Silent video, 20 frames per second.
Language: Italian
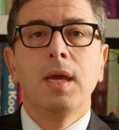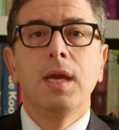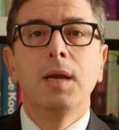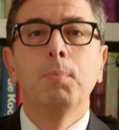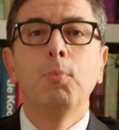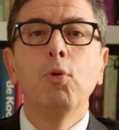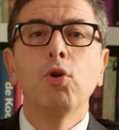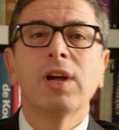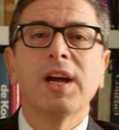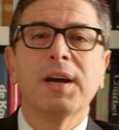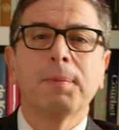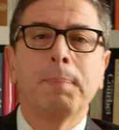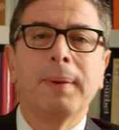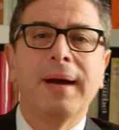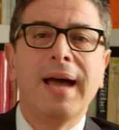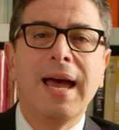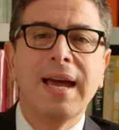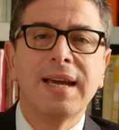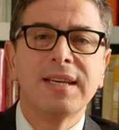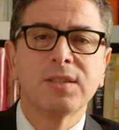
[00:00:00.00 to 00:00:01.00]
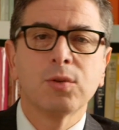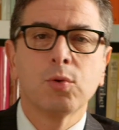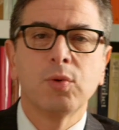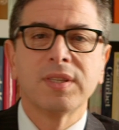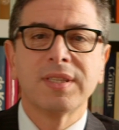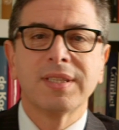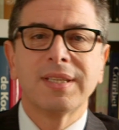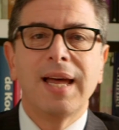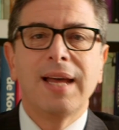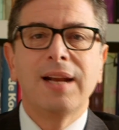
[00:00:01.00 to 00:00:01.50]
Il Booker Prize
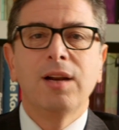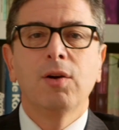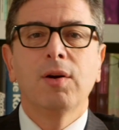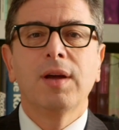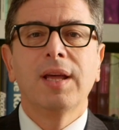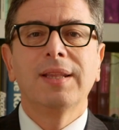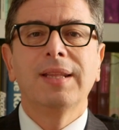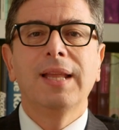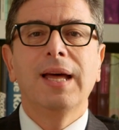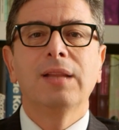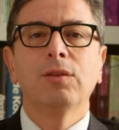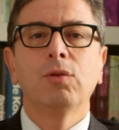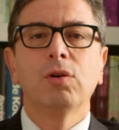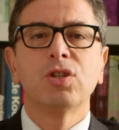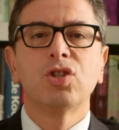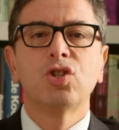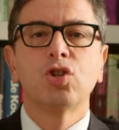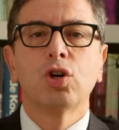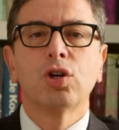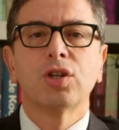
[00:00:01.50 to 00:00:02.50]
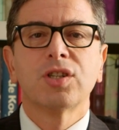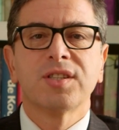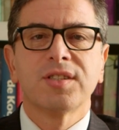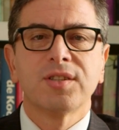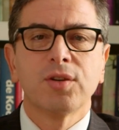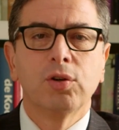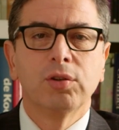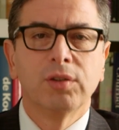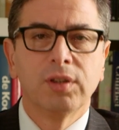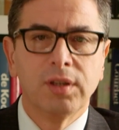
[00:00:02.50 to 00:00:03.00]
quest'anno è andato a George
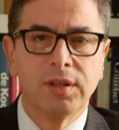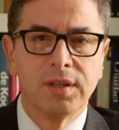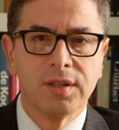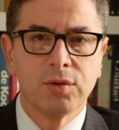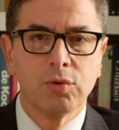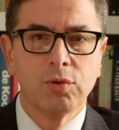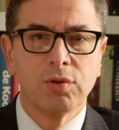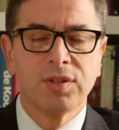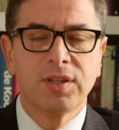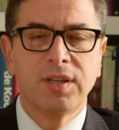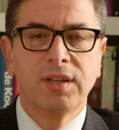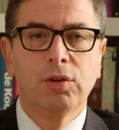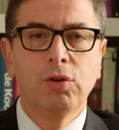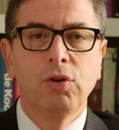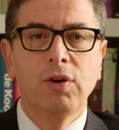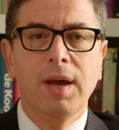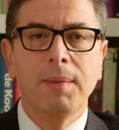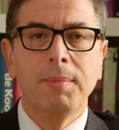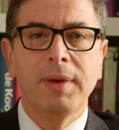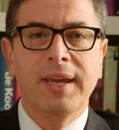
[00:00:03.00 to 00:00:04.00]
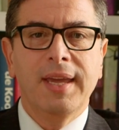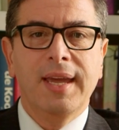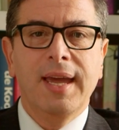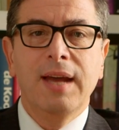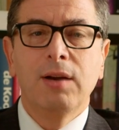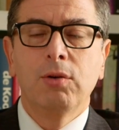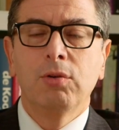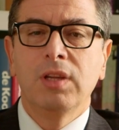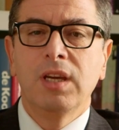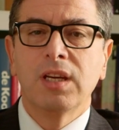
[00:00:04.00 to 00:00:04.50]
Saunders, uno scrittore
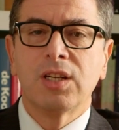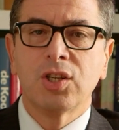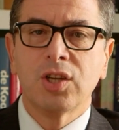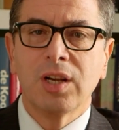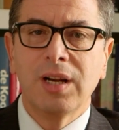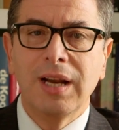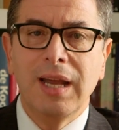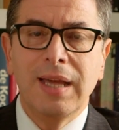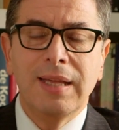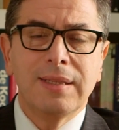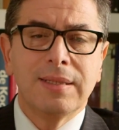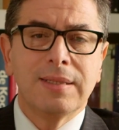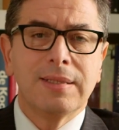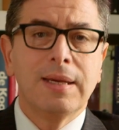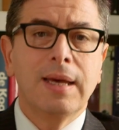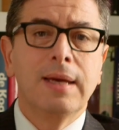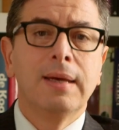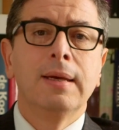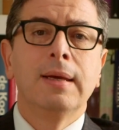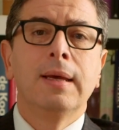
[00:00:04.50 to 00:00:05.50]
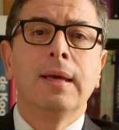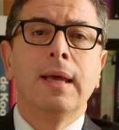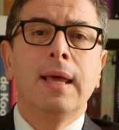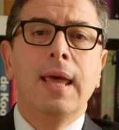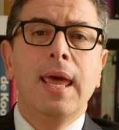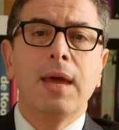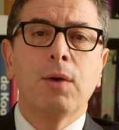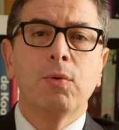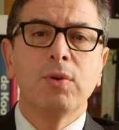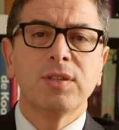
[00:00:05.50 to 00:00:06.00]
americano di eccellenza,
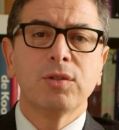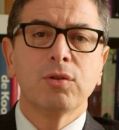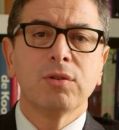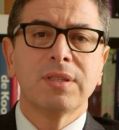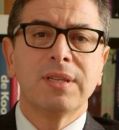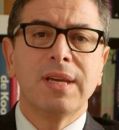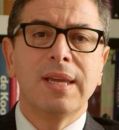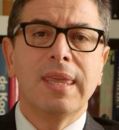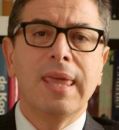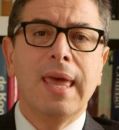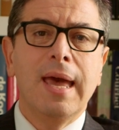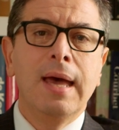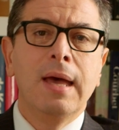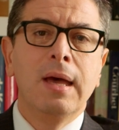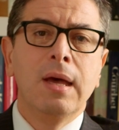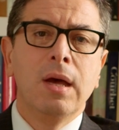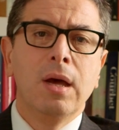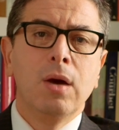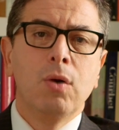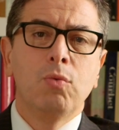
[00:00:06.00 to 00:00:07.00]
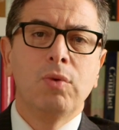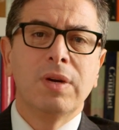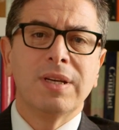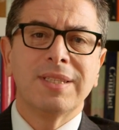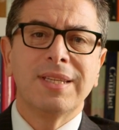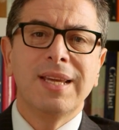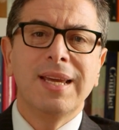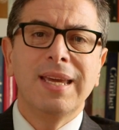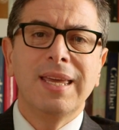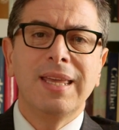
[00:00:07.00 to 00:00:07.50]
e questo segna una
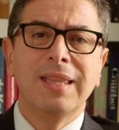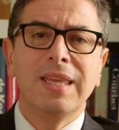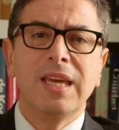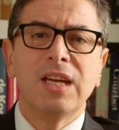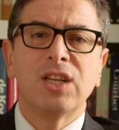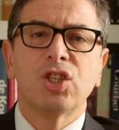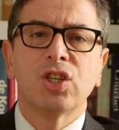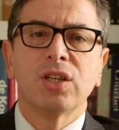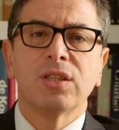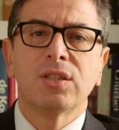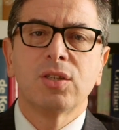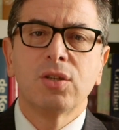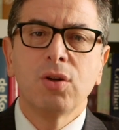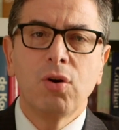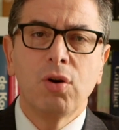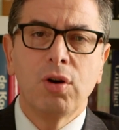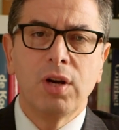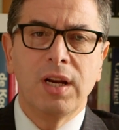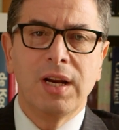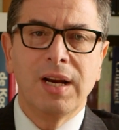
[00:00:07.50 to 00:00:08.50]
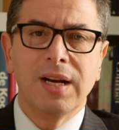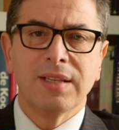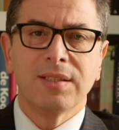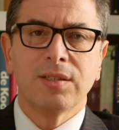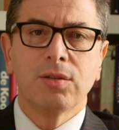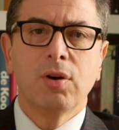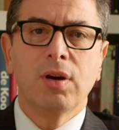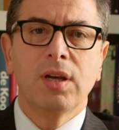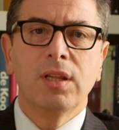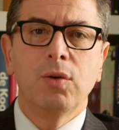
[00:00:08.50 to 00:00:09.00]
serie di eccezioni nella
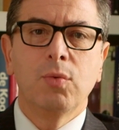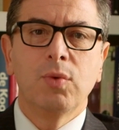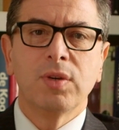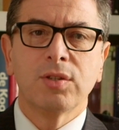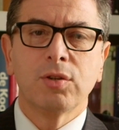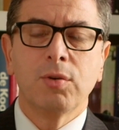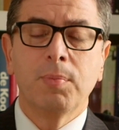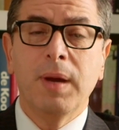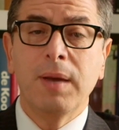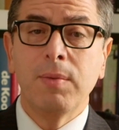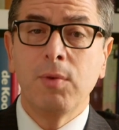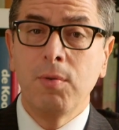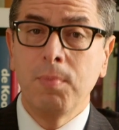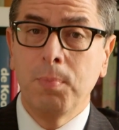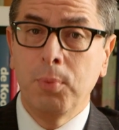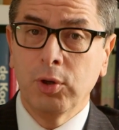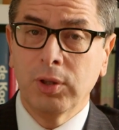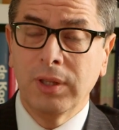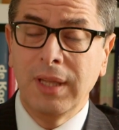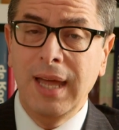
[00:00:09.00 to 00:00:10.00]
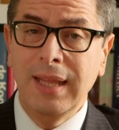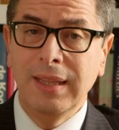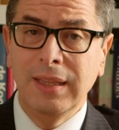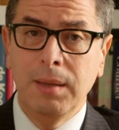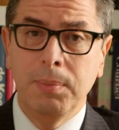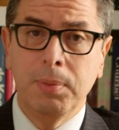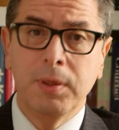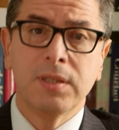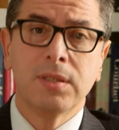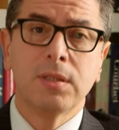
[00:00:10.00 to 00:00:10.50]
storia di questo premio
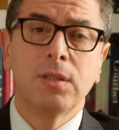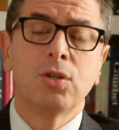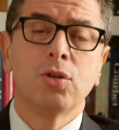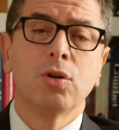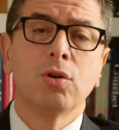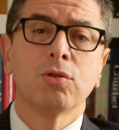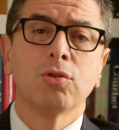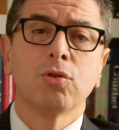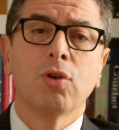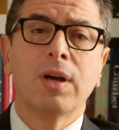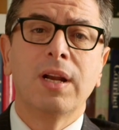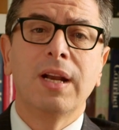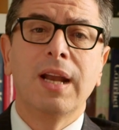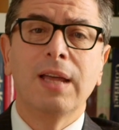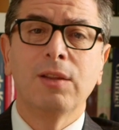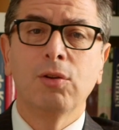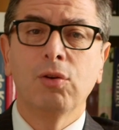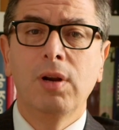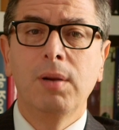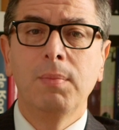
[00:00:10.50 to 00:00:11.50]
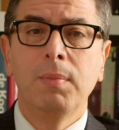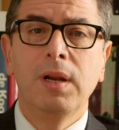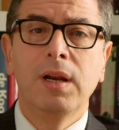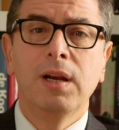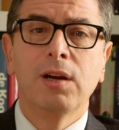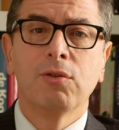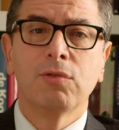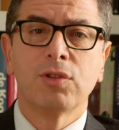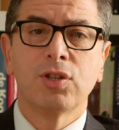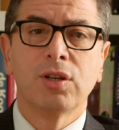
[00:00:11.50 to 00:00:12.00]
importante e prestigioso che è nato nel
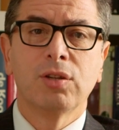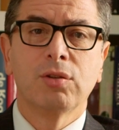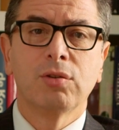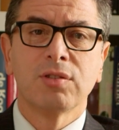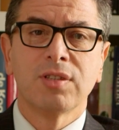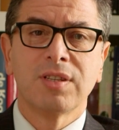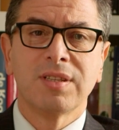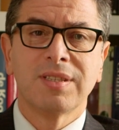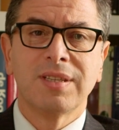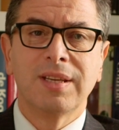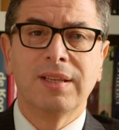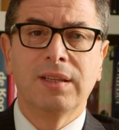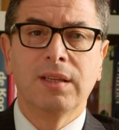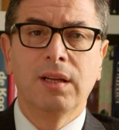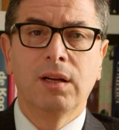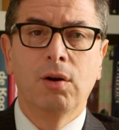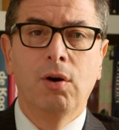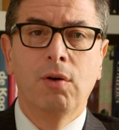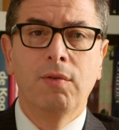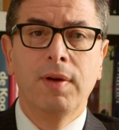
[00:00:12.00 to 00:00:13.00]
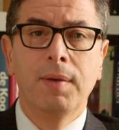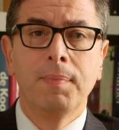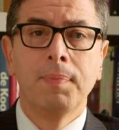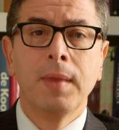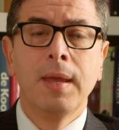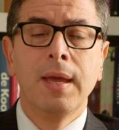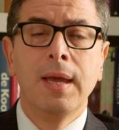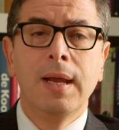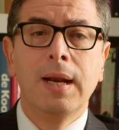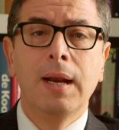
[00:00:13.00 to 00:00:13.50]
1969.
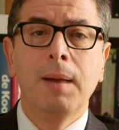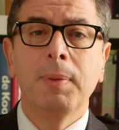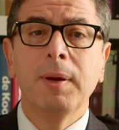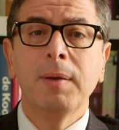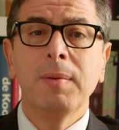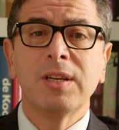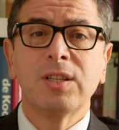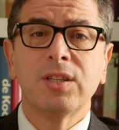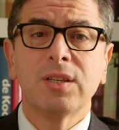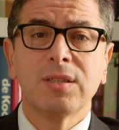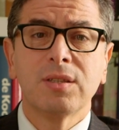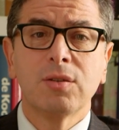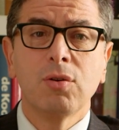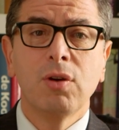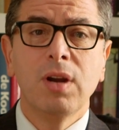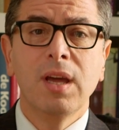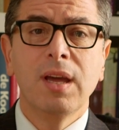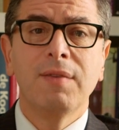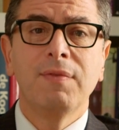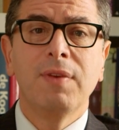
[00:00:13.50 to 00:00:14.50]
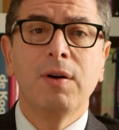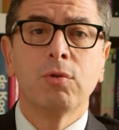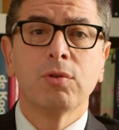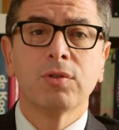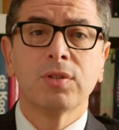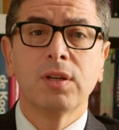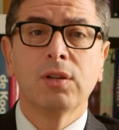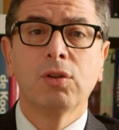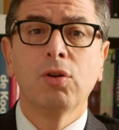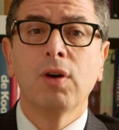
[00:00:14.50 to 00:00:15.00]
La prima eccezione è che va a uno
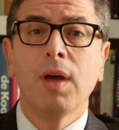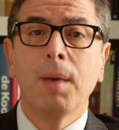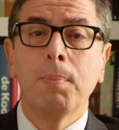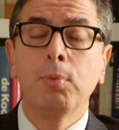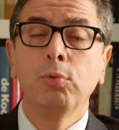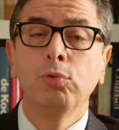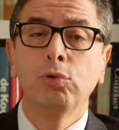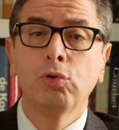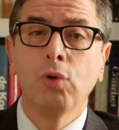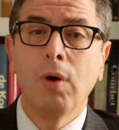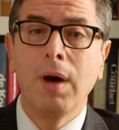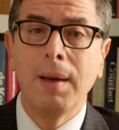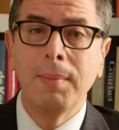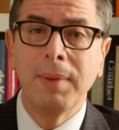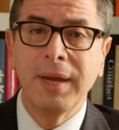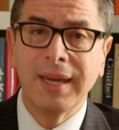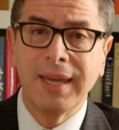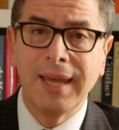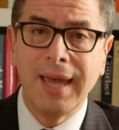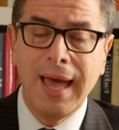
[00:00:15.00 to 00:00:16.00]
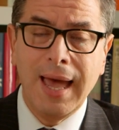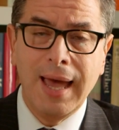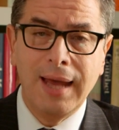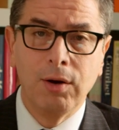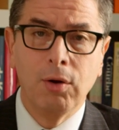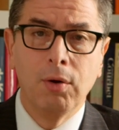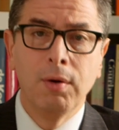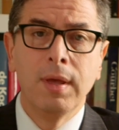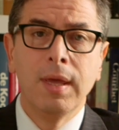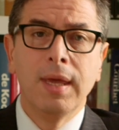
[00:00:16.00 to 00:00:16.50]
scrittore appunto
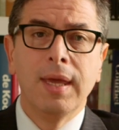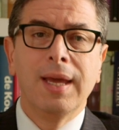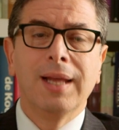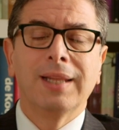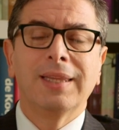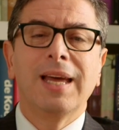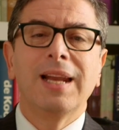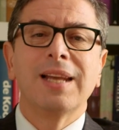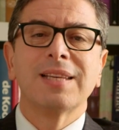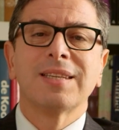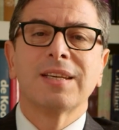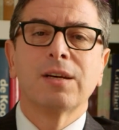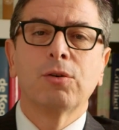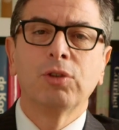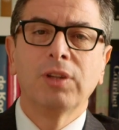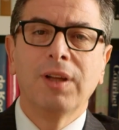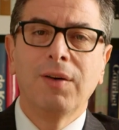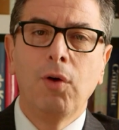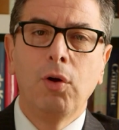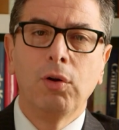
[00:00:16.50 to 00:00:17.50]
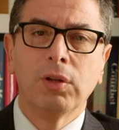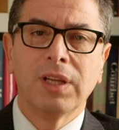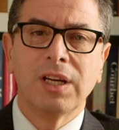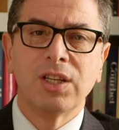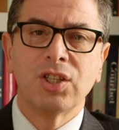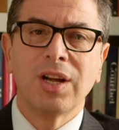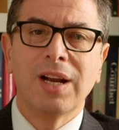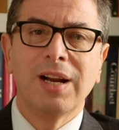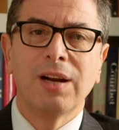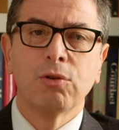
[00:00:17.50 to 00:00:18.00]
americano, in realtà è la seconda
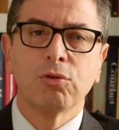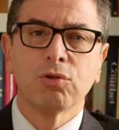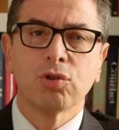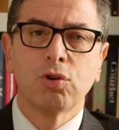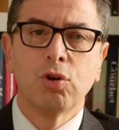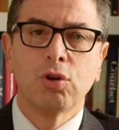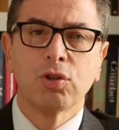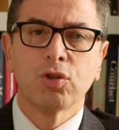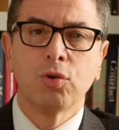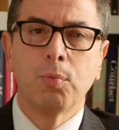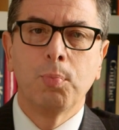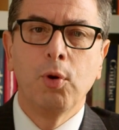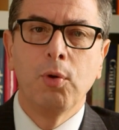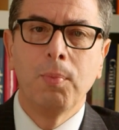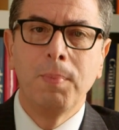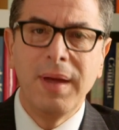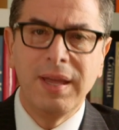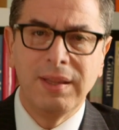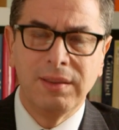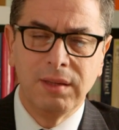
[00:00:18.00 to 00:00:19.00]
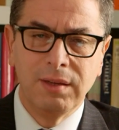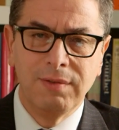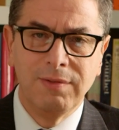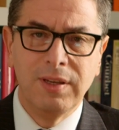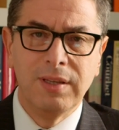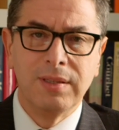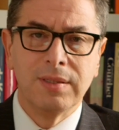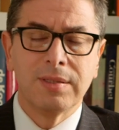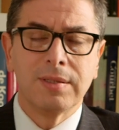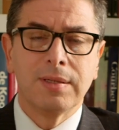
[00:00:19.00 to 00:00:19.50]
volta, già l'anno scorso Paul Betty
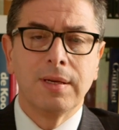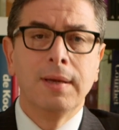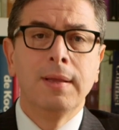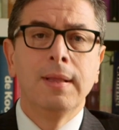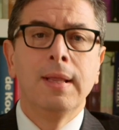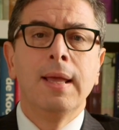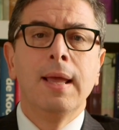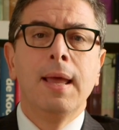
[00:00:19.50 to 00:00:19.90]
vinse.